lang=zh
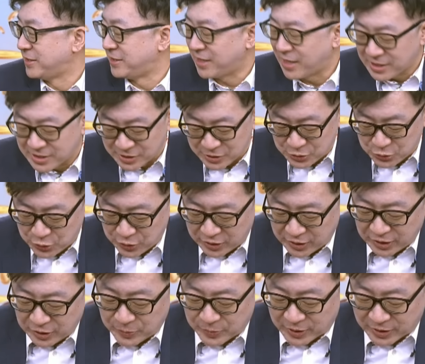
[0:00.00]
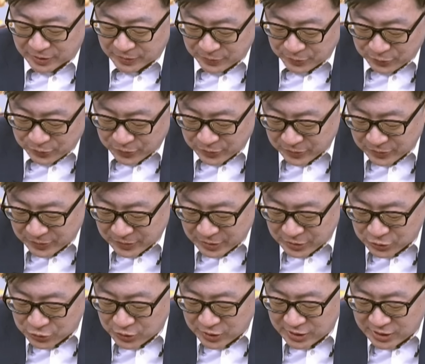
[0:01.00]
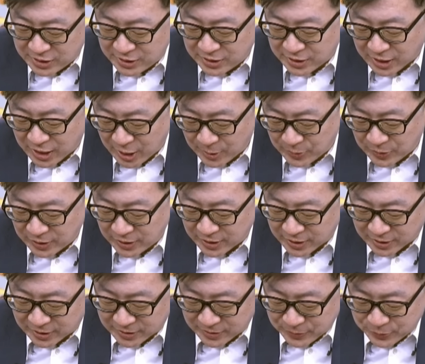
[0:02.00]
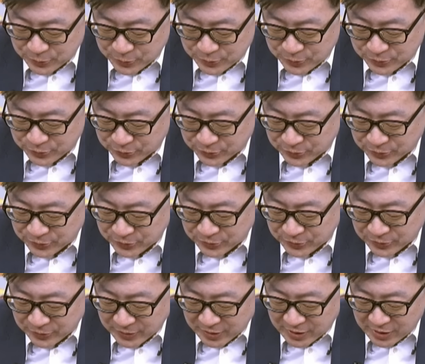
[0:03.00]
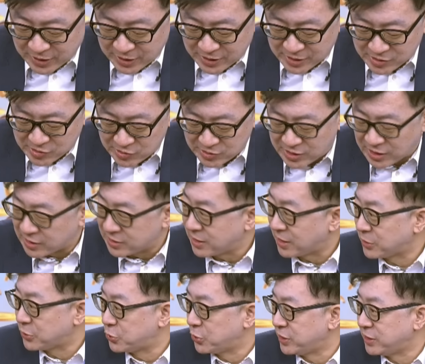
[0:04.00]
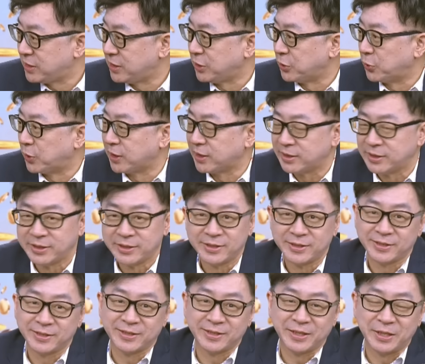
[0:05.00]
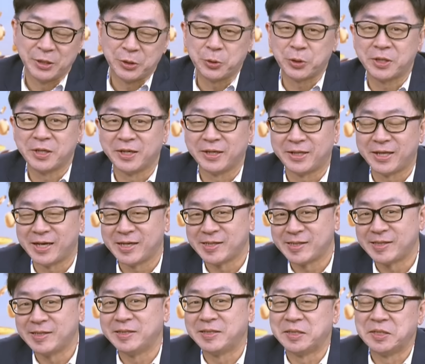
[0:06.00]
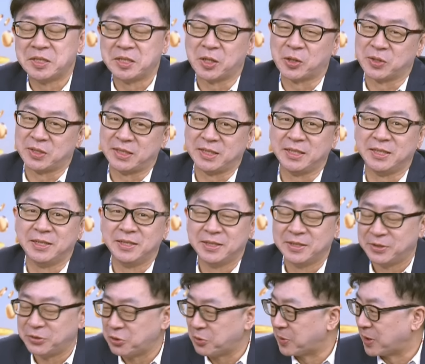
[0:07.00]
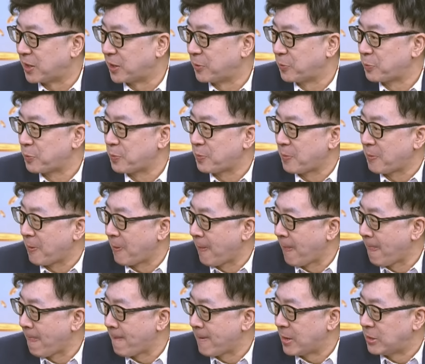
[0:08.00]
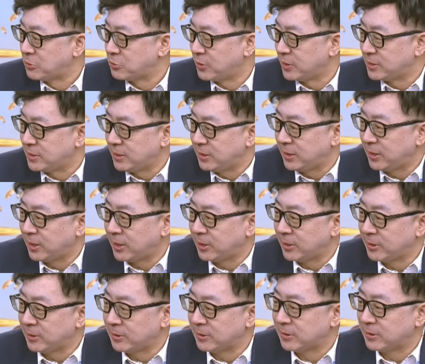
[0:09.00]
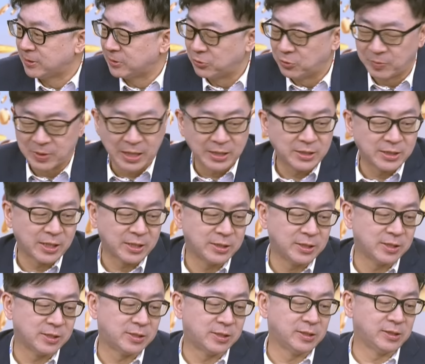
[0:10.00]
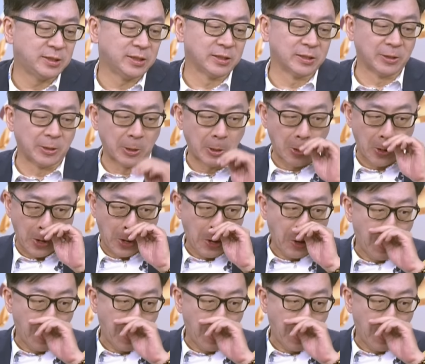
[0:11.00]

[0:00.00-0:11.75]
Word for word: 价格最低嘛，最新的 IP 呀，市场上最喜欢，又可以带四只小鸡，对吧？所以今天我们来讲一件事情哦。